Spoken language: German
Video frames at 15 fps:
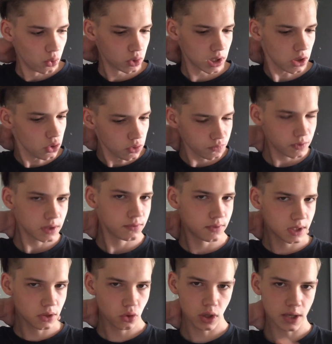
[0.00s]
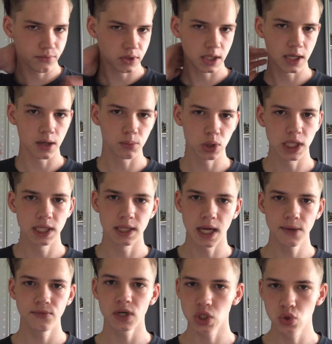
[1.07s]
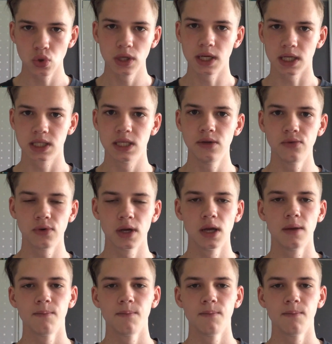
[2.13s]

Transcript: Oder irgendwann werden auch einfach deine Abonnenten einfach so inaktiv,